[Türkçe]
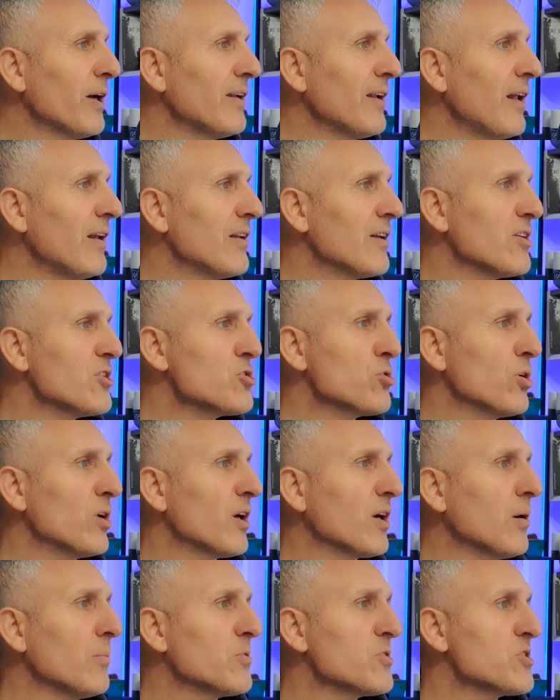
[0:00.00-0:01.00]
Panellere
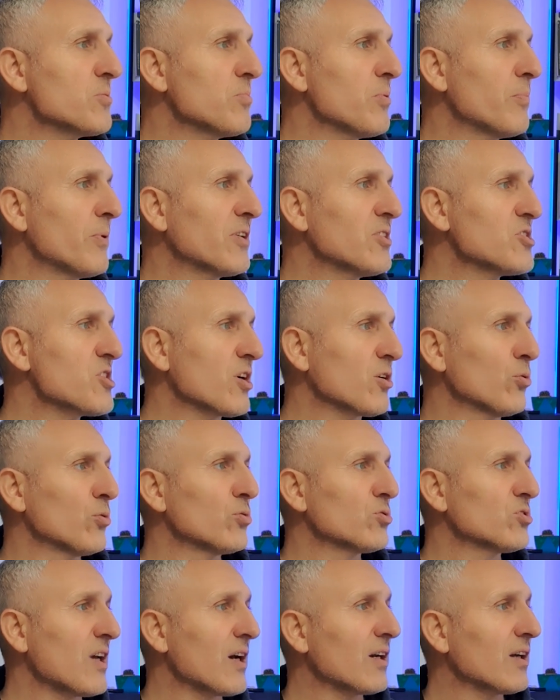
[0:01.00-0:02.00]
şöyle kabaca bir bakacak
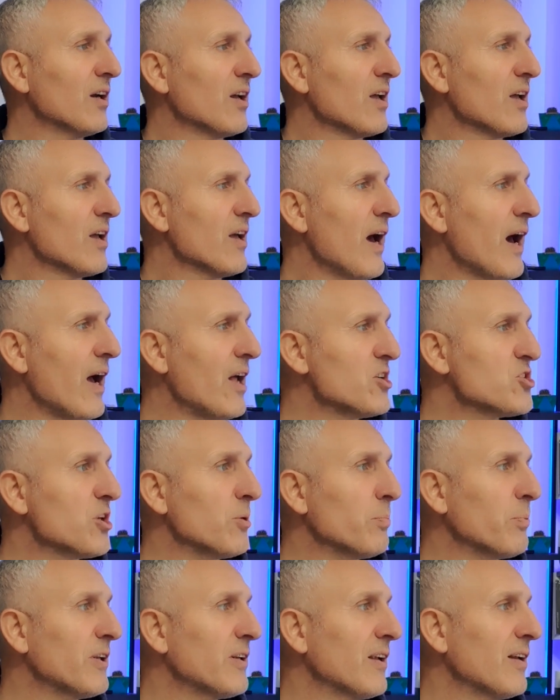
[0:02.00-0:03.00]
olursak
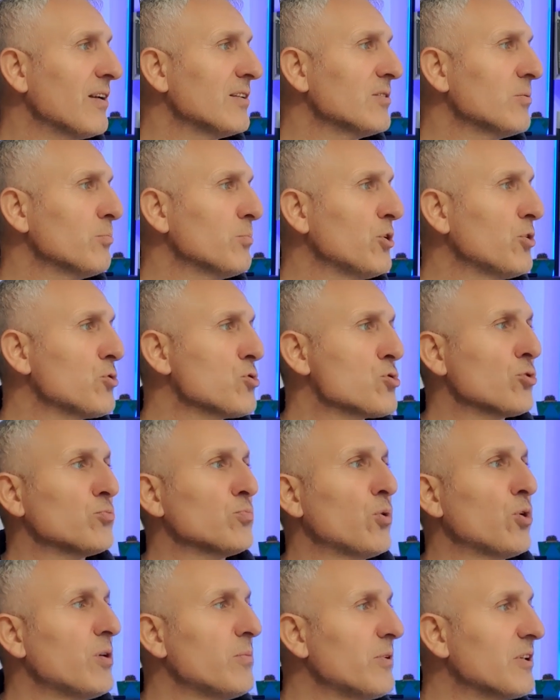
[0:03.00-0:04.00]
LG panelin
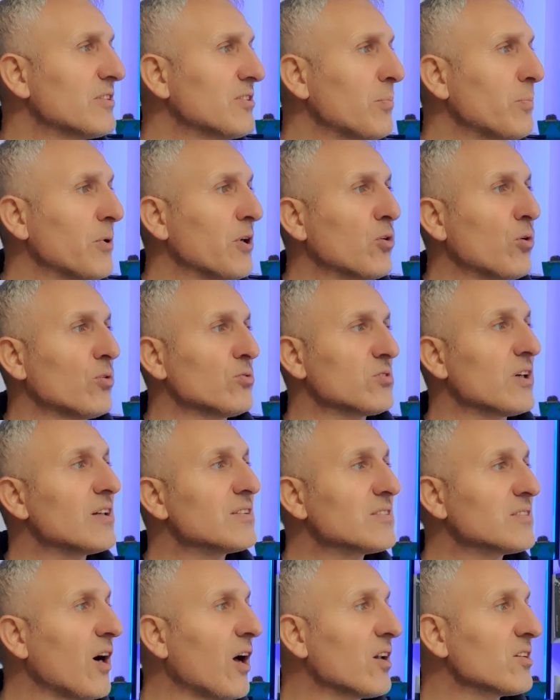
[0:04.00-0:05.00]
1300 bölü 1 tipik
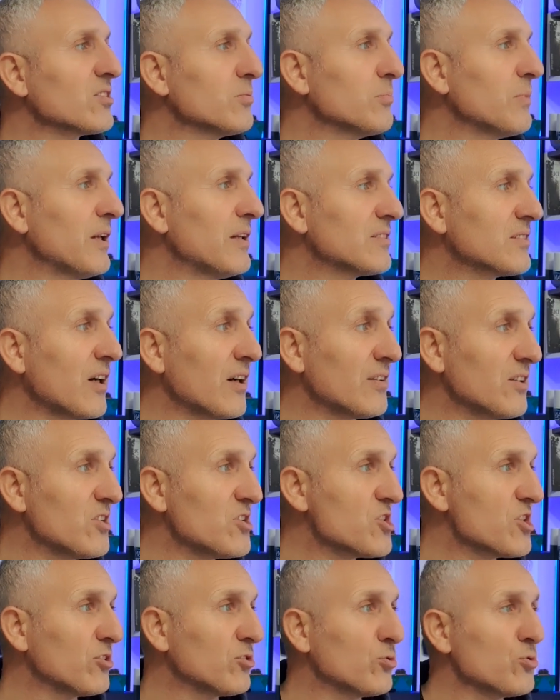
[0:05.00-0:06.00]
kontrastı 6
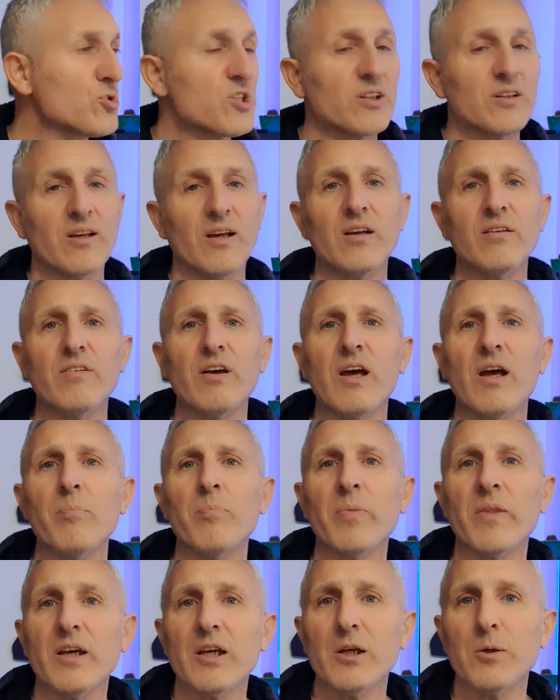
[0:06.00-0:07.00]
milisaniye G2G değeri ve
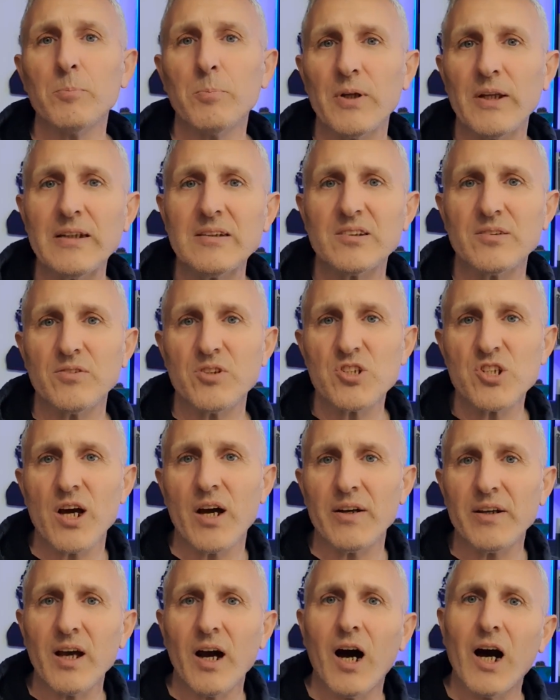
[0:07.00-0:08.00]
in-plane switch
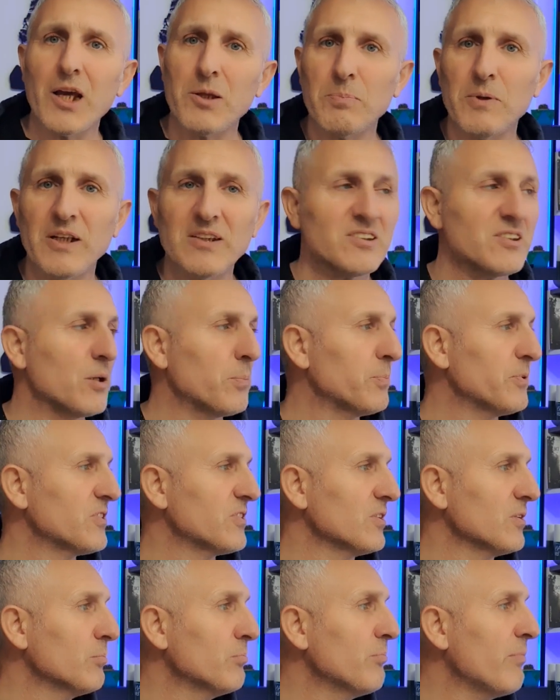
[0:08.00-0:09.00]
yani IPS
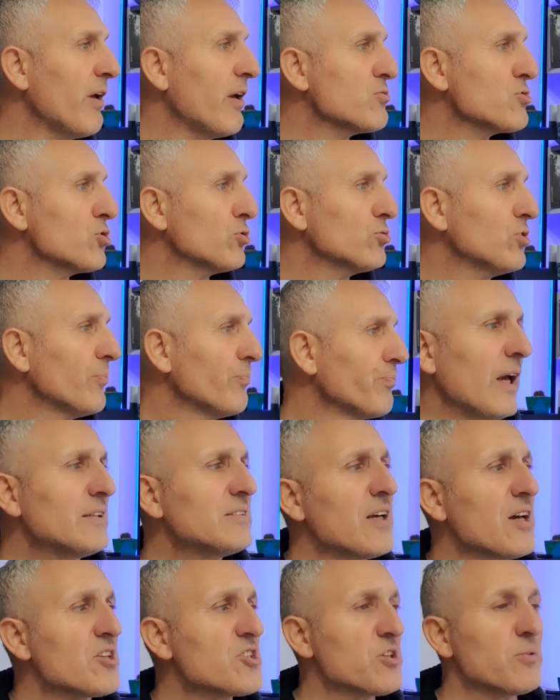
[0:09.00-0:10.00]
yapısı mevcut.
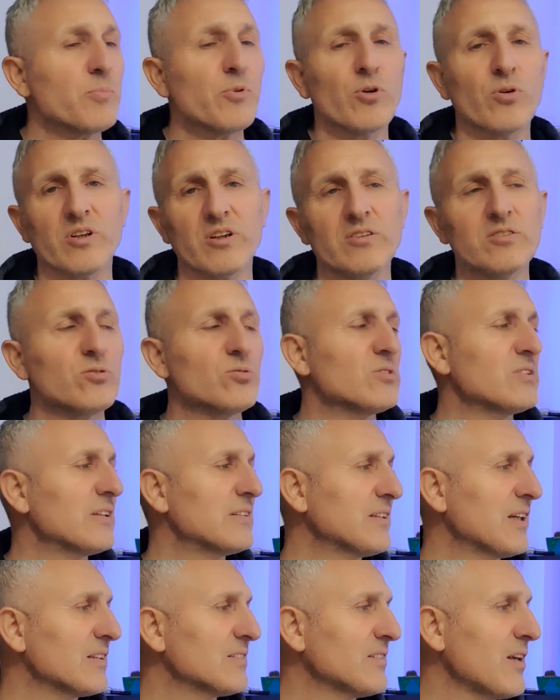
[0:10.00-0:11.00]
sRGB oranı
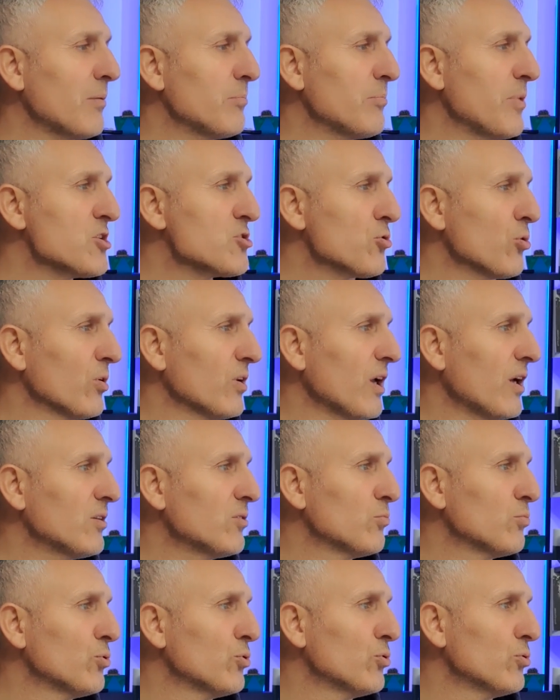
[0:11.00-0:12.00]
%85
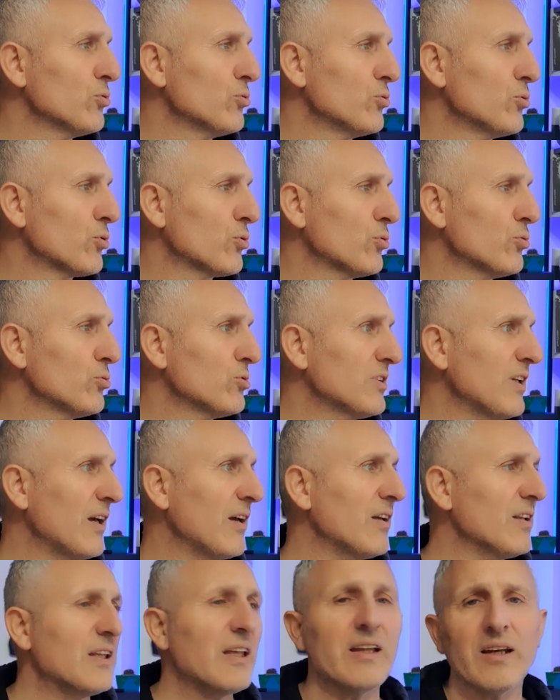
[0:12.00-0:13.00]
olan bu
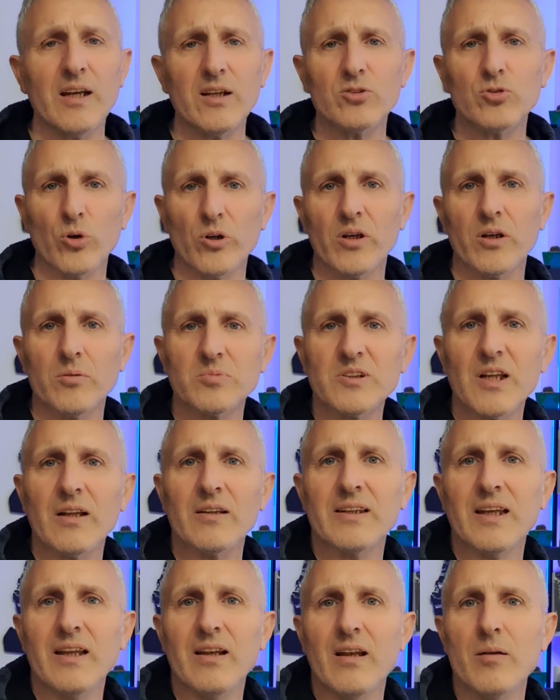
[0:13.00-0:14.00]
üründe yine
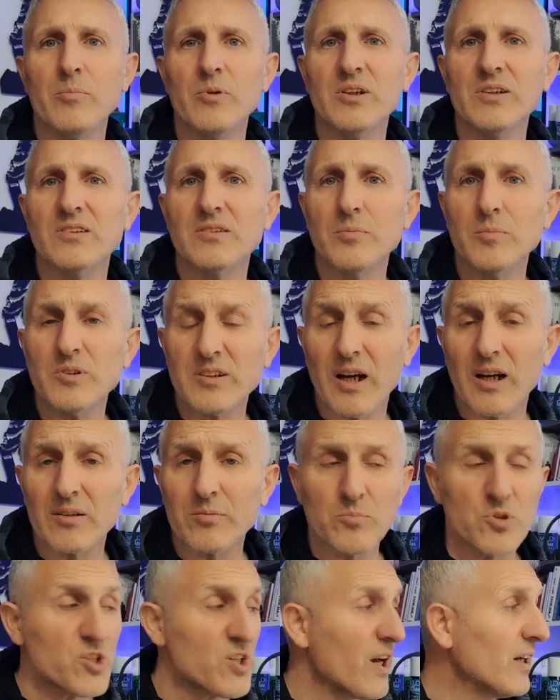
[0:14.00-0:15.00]
donanımsal yenileme hızımız
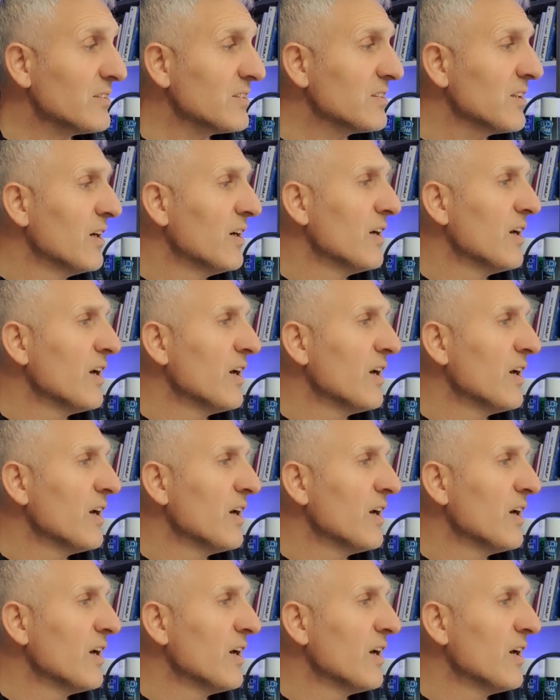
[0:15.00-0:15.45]
60 Hz.